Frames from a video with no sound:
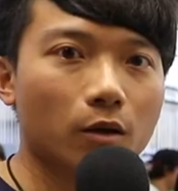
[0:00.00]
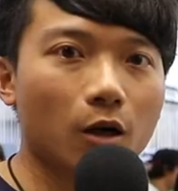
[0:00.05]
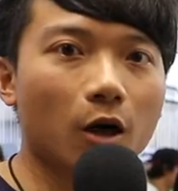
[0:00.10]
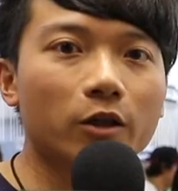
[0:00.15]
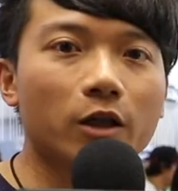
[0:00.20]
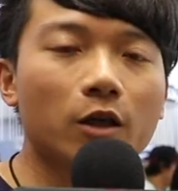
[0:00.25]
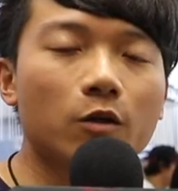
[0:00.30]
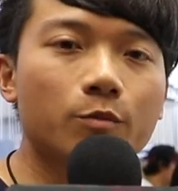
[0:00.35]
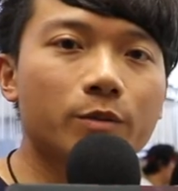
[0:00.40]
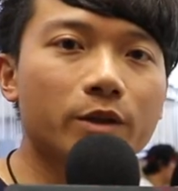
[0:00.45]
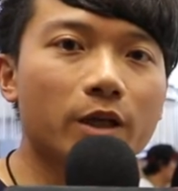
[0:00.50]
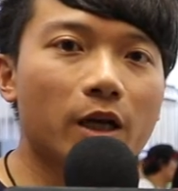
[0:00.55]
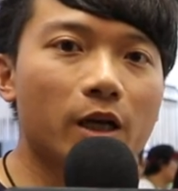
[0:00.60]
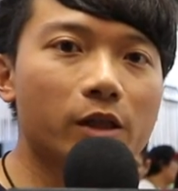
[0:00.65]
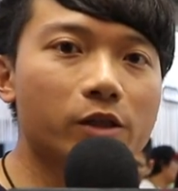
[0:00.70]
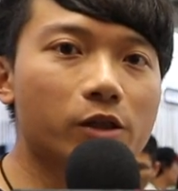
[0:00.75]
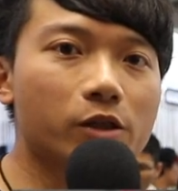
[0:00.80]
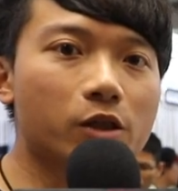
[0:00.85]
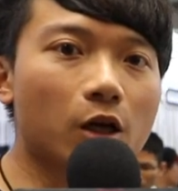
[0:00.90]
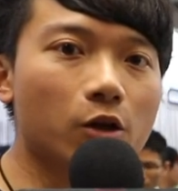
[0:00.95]
好，那我们再
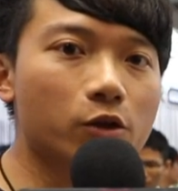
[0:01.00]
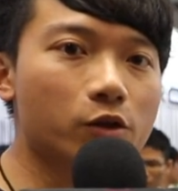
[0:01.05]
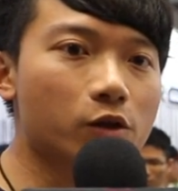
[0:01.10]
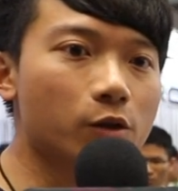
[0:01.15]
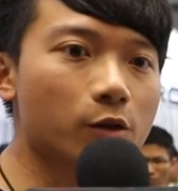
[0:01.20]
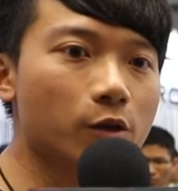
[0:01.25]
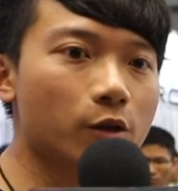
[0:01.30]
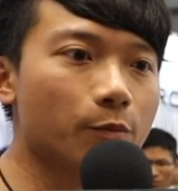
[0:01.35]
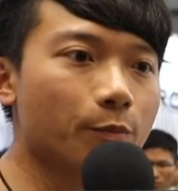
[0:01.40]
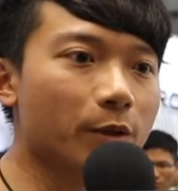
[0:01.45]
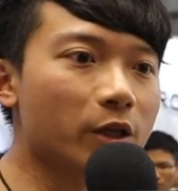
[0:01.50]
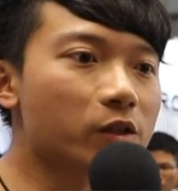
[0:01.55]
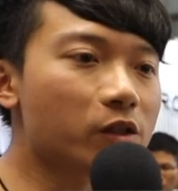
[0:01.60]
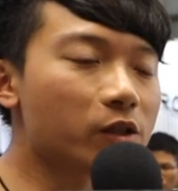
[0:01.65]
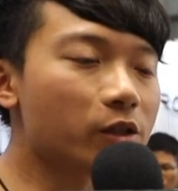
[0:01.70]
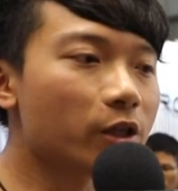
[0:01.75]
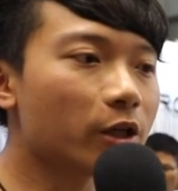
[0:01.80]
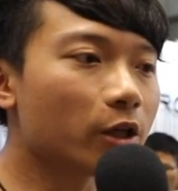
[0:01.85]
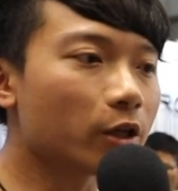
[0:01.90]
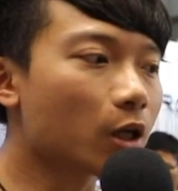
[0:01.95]
来介绍是 P
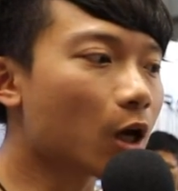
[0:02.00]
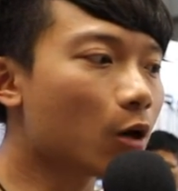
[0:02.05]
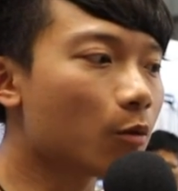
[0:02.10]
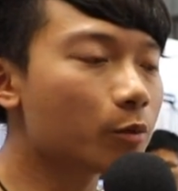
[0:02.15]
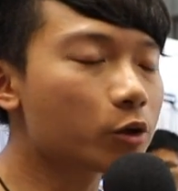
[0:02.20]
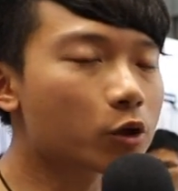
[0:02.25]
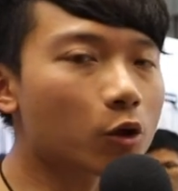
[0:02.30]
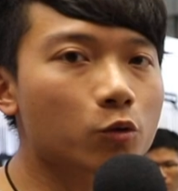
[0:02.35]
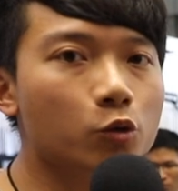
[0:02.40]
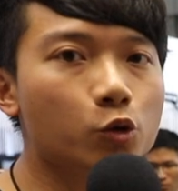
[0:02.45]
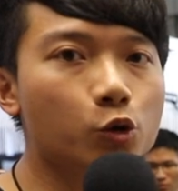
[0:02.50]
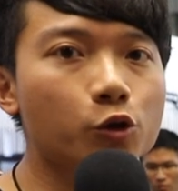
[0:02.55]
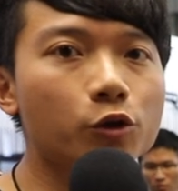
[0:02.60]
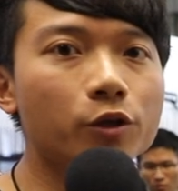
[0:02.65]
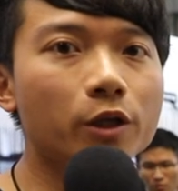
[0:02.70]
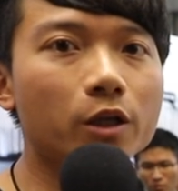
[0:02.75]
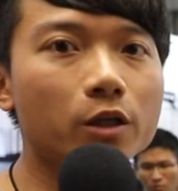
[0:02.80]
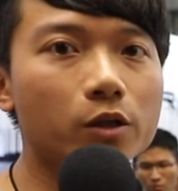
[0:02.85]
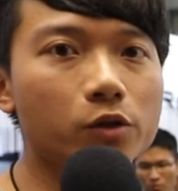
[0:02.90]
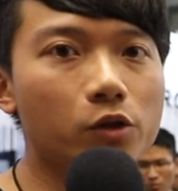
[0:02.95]
系列。那我们从
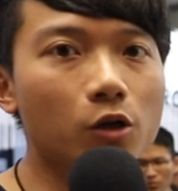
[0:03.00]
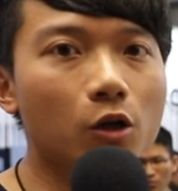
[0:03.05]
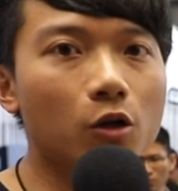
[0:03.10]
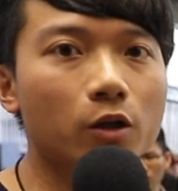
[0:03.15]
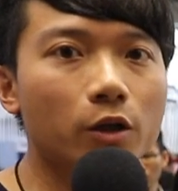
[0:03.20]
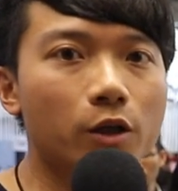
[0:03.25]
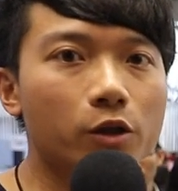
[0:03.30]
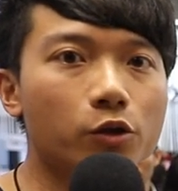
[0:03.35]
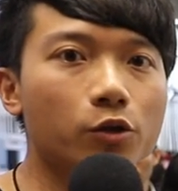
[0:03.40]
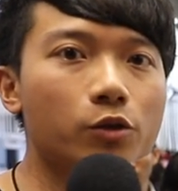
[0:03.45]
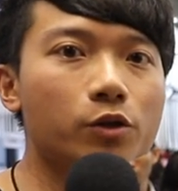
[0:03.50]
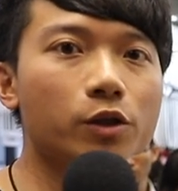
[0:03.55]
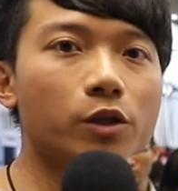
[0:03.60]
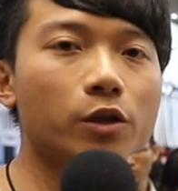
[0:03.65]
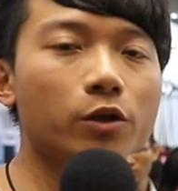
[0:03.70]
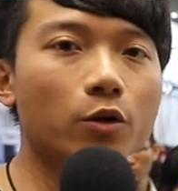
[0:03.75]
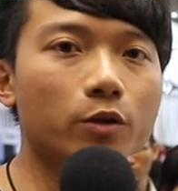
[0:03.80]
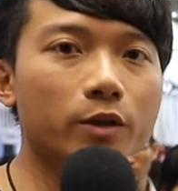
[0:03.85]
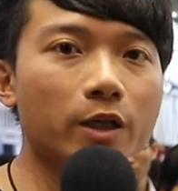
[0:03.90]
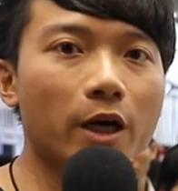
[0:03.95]
去年的时候呢，就已
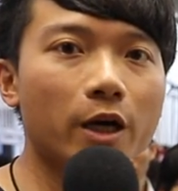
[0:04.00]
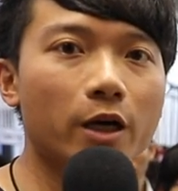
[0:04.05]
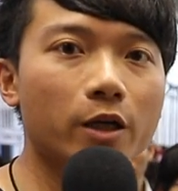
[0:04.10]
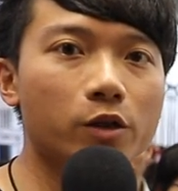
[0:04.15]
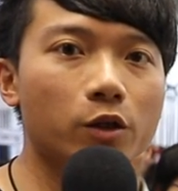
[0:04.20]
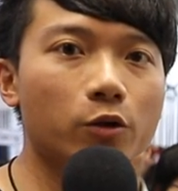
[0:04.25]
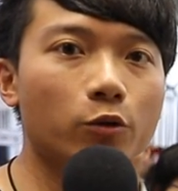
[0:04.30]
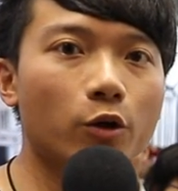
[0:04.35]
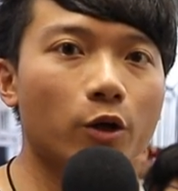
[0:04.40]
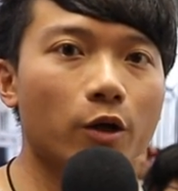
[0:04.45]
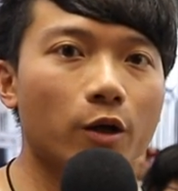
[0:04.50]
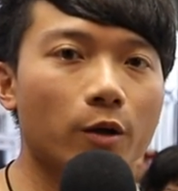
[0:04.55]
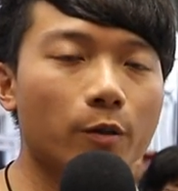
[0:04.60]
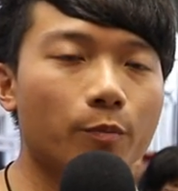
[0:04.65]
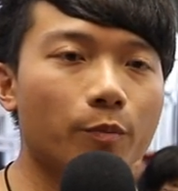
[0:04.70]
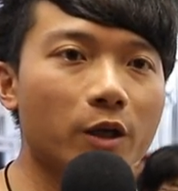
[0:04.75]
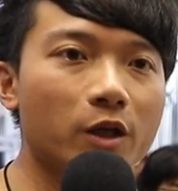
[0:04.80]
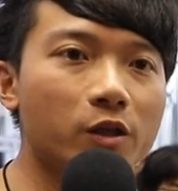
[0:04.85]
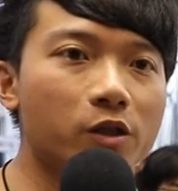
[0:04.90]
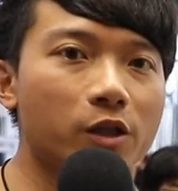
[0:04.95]
经有在针对
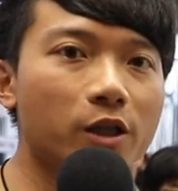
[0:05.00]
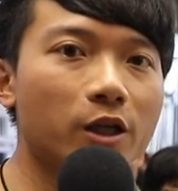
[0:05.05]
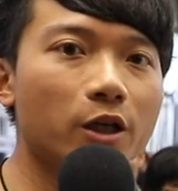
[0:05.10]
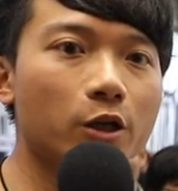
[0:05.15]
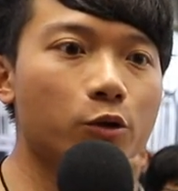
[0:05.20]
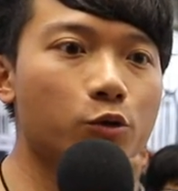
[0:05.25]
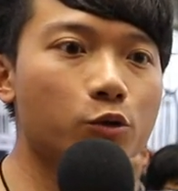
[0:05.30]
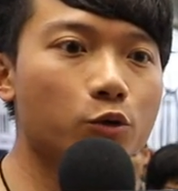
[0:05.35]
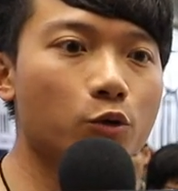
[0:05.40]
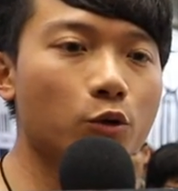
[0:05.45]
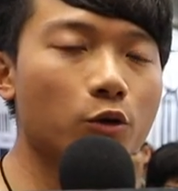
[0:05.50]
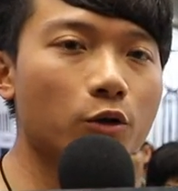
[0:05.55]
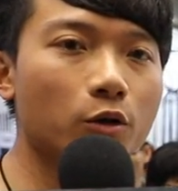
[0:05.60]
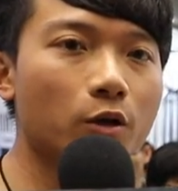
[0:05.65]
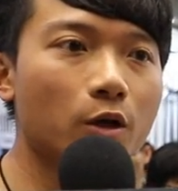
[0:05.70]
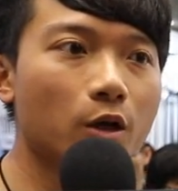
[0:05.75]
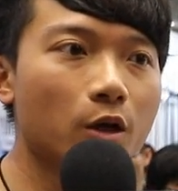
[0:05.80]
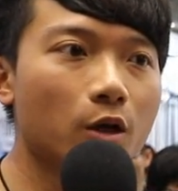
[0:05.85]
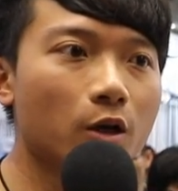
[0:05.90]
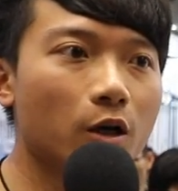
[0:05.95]
P 系列去做
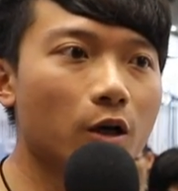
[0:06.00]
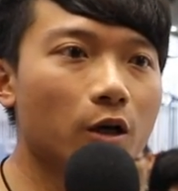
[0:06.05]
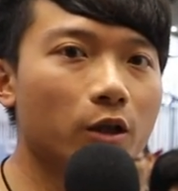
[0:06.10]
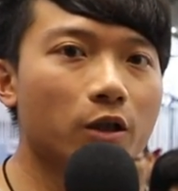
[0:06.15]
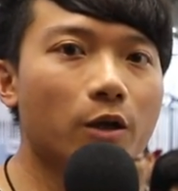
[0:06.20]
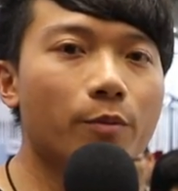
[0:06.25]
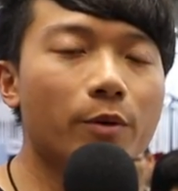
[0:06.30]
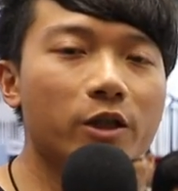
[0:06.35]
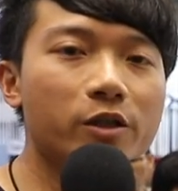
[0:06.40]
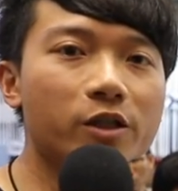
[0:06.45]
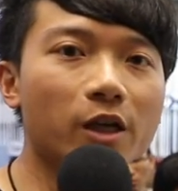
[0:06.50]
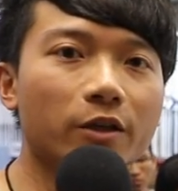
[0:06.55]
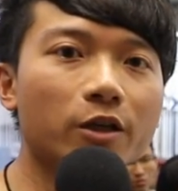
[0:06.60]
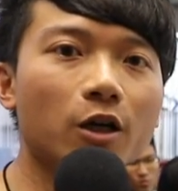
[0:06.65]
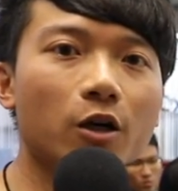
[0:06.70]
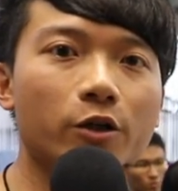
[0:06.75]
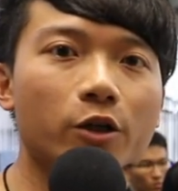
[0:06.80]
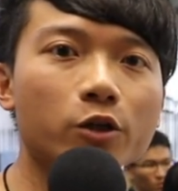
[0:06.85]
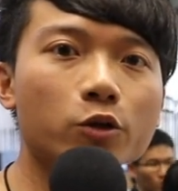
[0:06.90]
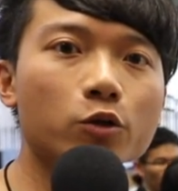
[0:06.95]
呃特别的强
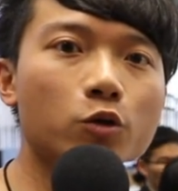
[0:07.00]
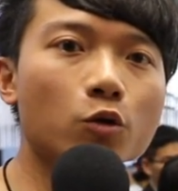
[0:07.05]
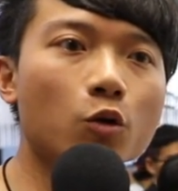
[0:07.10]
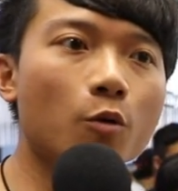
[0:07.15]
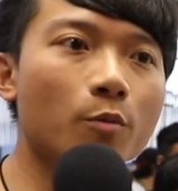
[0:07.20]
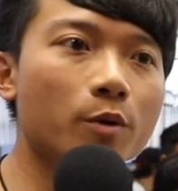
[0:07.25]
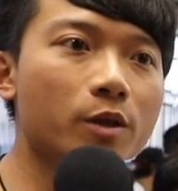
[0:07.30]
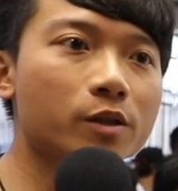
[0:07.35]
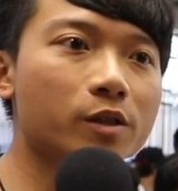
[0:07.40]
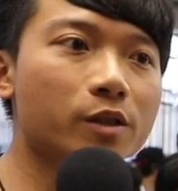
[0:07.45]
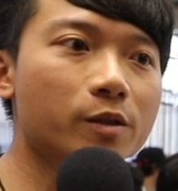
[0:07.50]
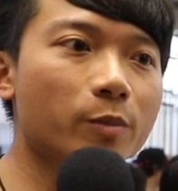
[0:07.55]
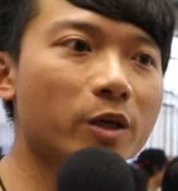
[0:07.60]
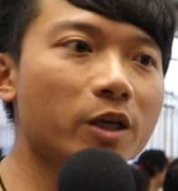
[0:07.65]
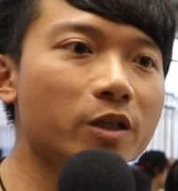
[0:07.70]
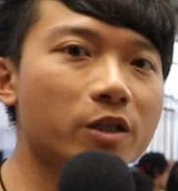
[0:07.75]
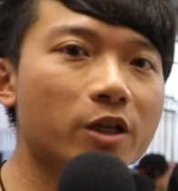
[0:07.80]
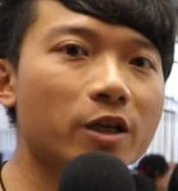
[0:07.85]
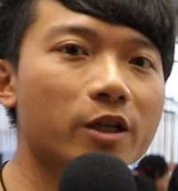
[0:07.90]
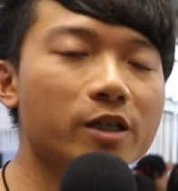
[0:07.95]
调，也就是说我们
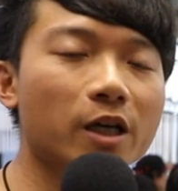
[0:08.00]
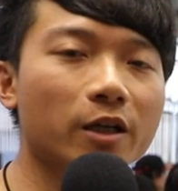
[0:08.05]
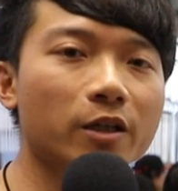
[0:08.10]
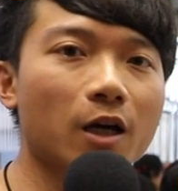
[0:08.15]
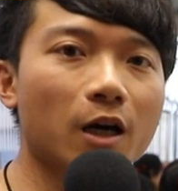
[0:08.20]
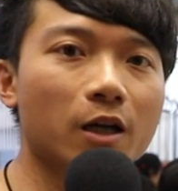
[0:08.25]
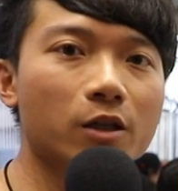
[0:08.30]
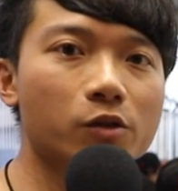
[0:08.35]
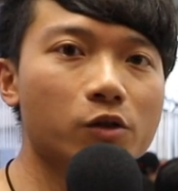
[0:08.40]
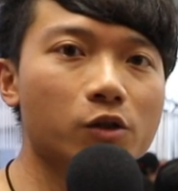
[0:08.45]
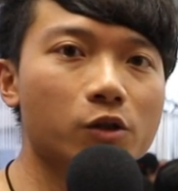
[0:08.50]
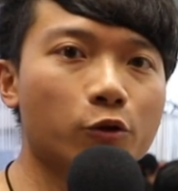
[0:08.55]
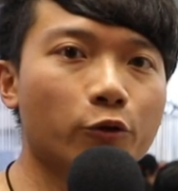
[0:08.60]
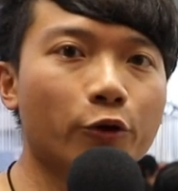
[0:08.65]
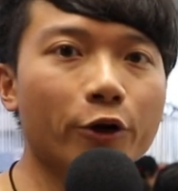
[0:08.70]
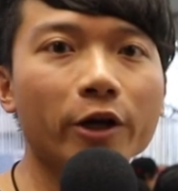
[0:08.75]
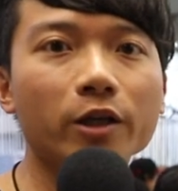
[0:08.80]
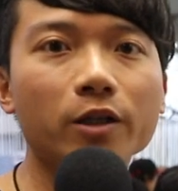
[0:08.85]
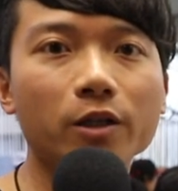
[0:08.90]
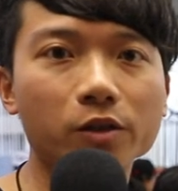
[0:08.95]
P 系列强打的是
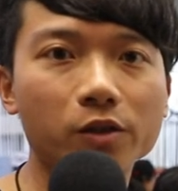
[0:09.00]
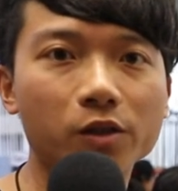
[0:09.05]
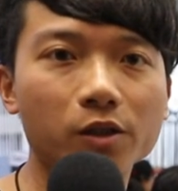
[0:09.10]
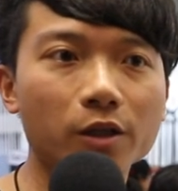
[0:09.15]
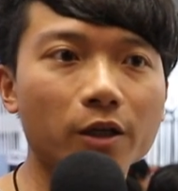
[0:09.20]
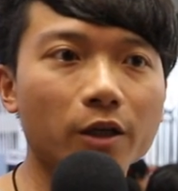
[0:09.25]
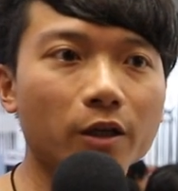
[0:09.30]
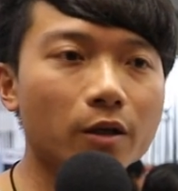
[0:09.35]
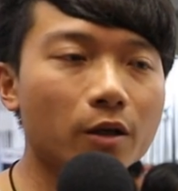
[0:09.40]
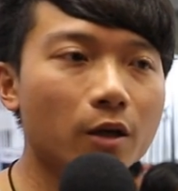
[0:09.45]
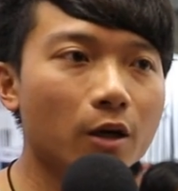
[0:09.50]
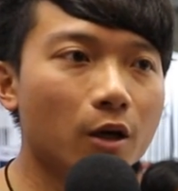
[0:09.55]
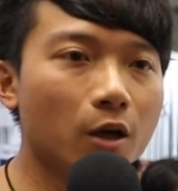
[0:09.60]
Creator 系列。